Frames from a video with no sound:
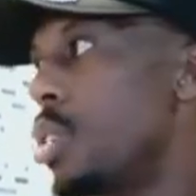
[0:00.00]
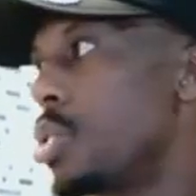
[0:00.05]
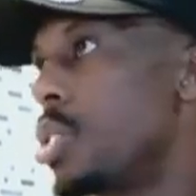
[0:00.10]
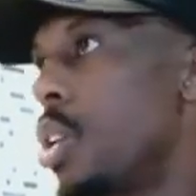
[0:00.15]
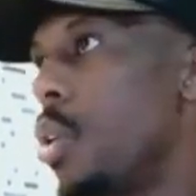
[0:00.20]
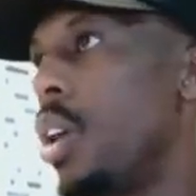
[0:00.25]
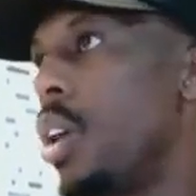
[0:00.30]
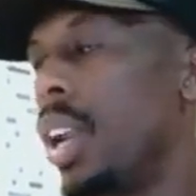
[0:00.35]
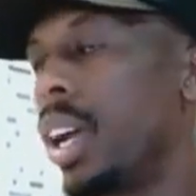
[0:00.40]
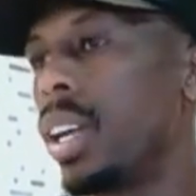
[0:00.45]

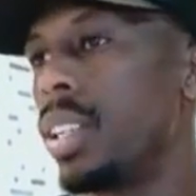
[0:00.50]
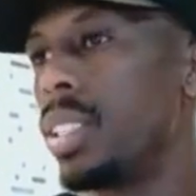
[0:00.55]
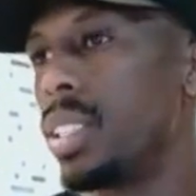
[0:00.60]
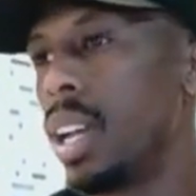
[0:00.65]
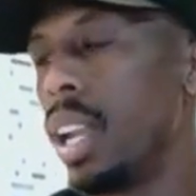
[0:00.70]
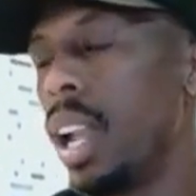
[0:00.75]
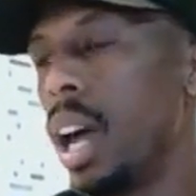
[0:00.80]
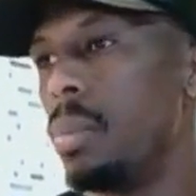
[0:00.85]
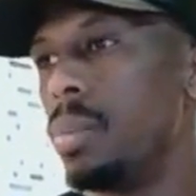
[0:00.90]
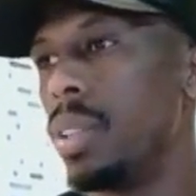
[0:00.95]
وسوينا كل
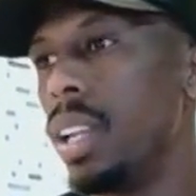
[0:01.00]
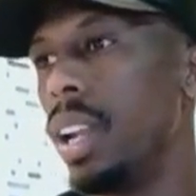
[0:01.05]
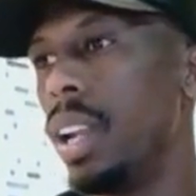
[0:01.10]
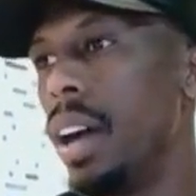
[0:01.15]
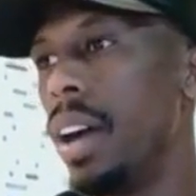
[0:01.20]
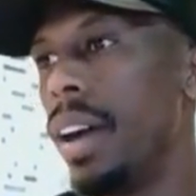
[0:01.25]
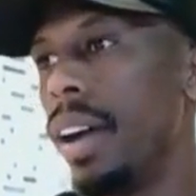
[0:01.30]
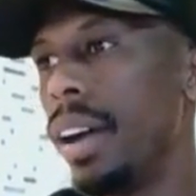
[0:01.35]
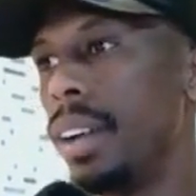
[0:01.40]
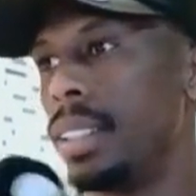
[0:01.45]
شيء الحمد
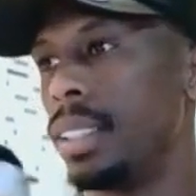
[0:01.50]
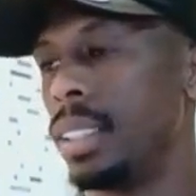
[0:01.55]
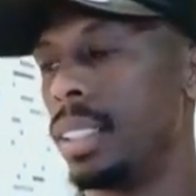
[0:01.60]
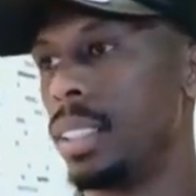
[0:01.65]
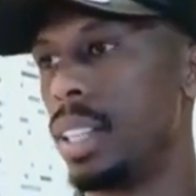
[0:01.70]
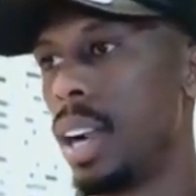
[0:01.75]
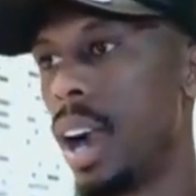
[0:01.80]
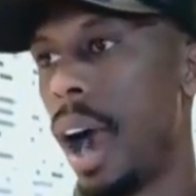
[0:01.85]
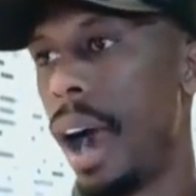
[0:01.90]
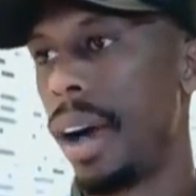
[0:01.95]
لله انا ما
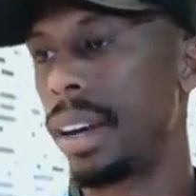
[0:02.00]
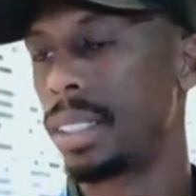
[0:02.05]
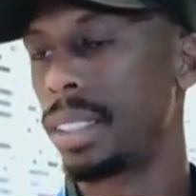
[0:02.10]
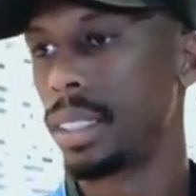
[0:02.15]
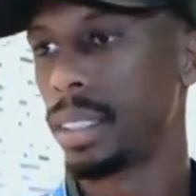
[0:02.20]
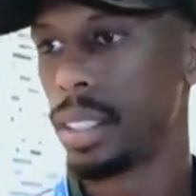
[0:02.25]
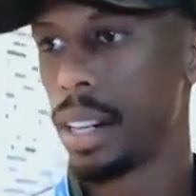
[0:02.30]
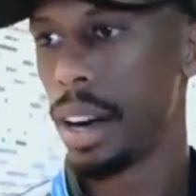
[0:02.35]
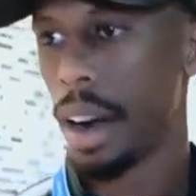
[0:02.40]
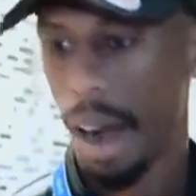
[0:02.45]
باخذها
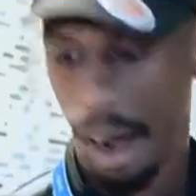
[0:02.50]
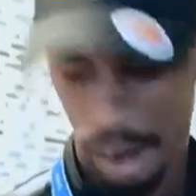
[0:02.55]
بس لمين